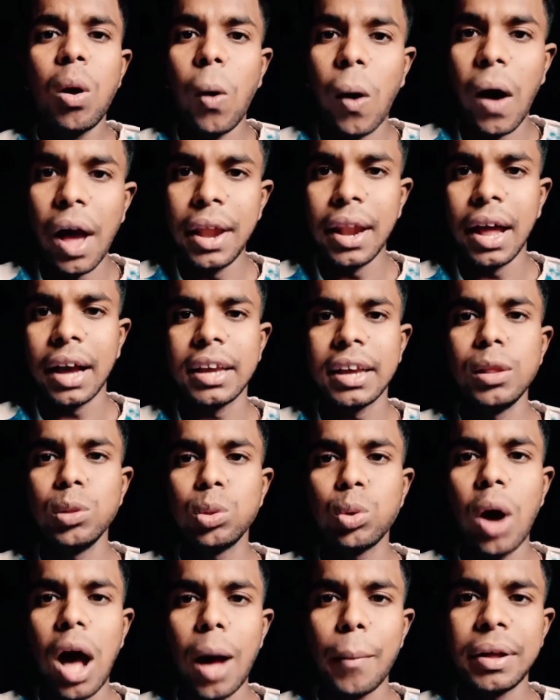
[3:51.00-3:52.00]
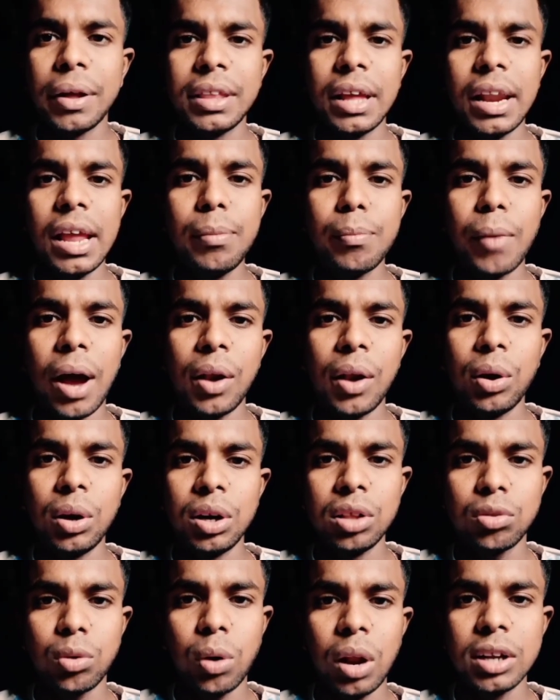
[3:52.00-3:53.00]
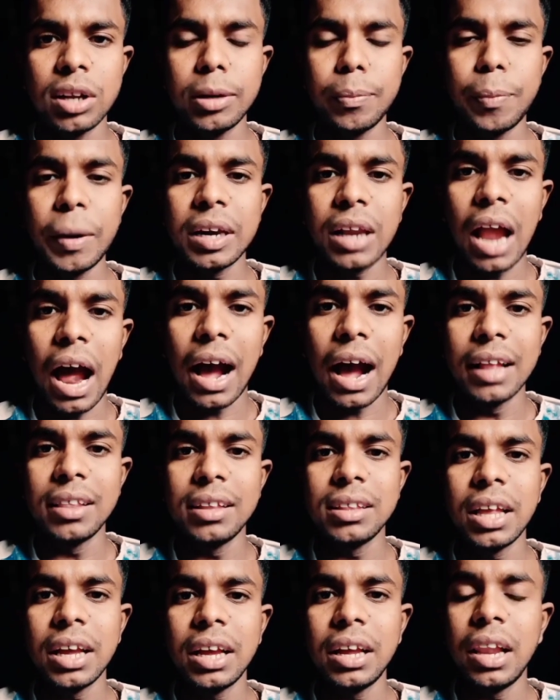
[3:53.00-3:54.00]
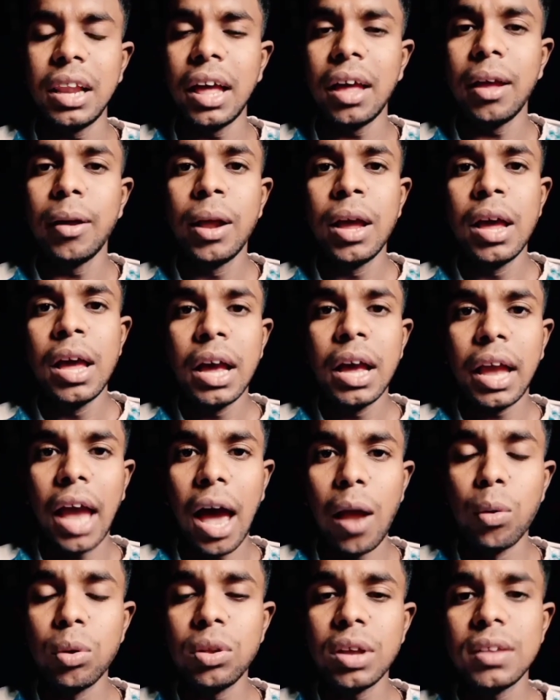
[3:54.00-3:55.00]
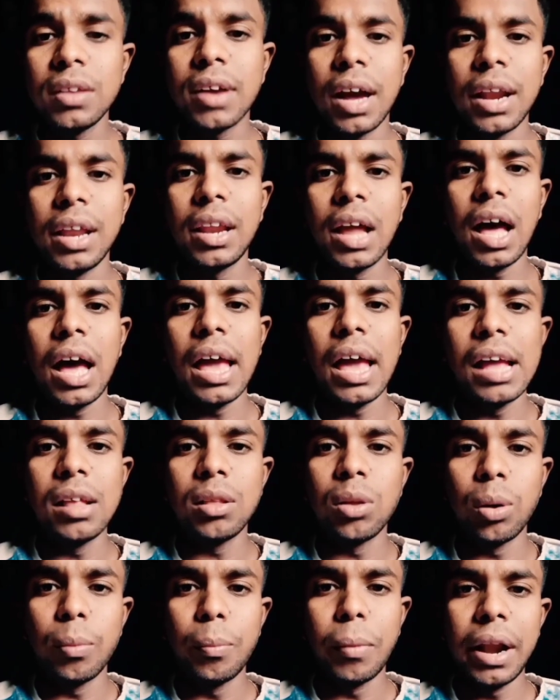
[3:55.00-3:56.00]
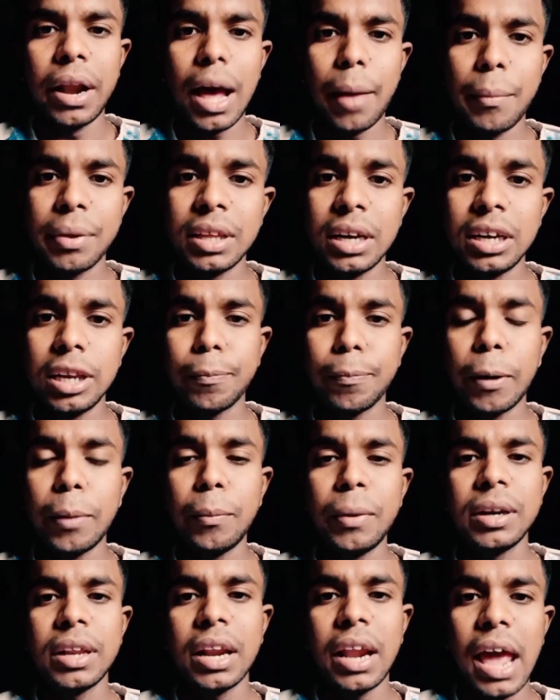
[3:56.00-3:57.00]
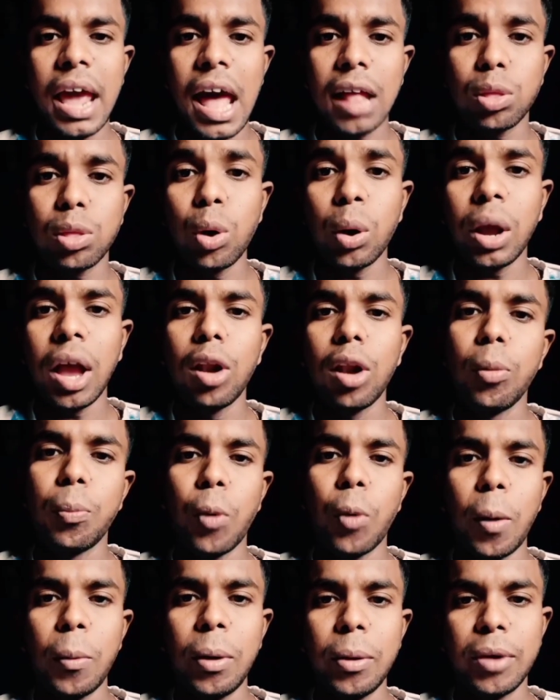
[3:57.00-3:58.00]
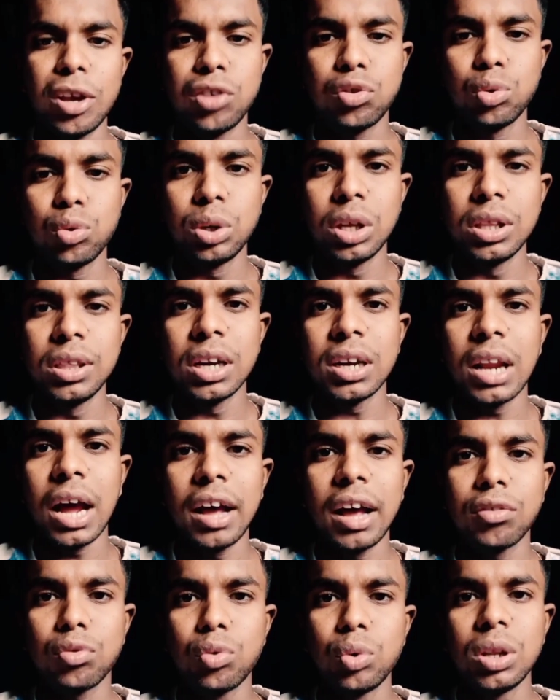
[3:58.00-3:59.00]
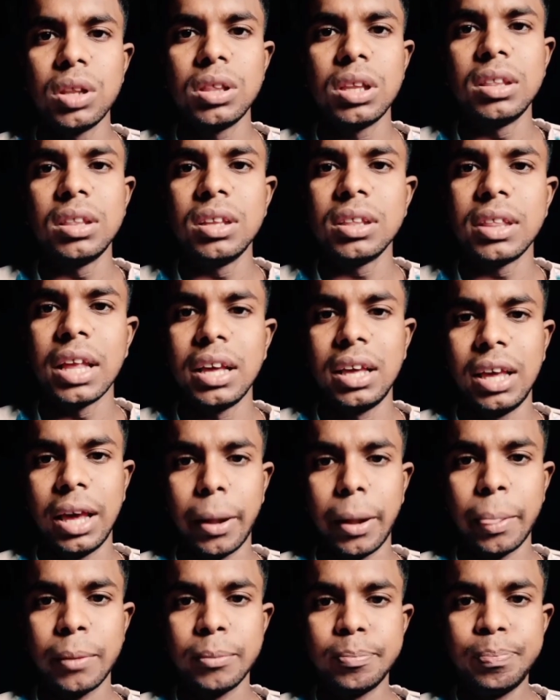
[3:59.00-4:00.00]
হয় না কিন্তু আমাদের এই মাইনরিটি স্কলারশিপের টাকা দিতে গেলে কেন যে জানি না এই মানে আমাদের ডিপার্টমেন্টের এত কেন প্রবলেম হয় স্টুডেন্টদের টাকা স্টুডেন্টদের দিতে গিয়ে